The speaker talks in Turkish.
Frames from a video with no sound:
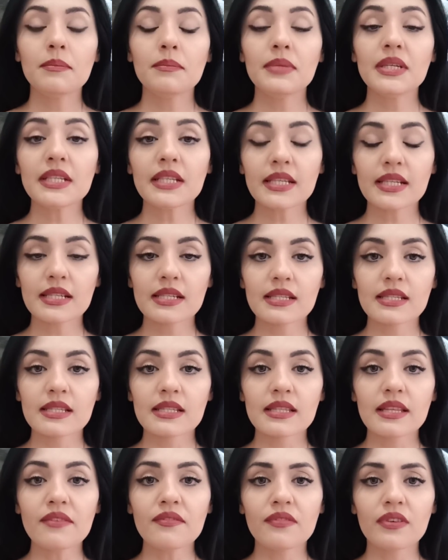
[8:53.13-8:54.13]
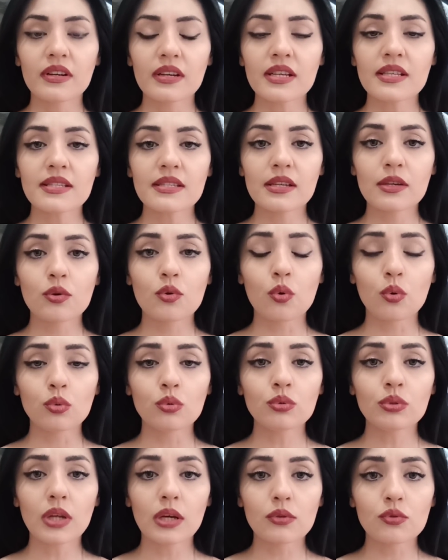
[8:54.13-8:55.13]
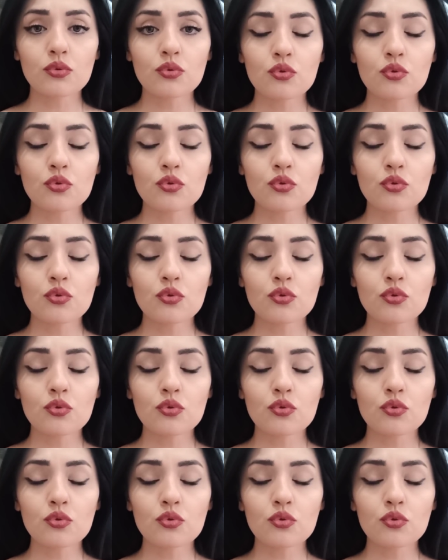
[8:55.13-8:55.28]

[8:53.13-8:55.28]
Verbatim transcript: Bir keresinde Vanessa'yı kolundan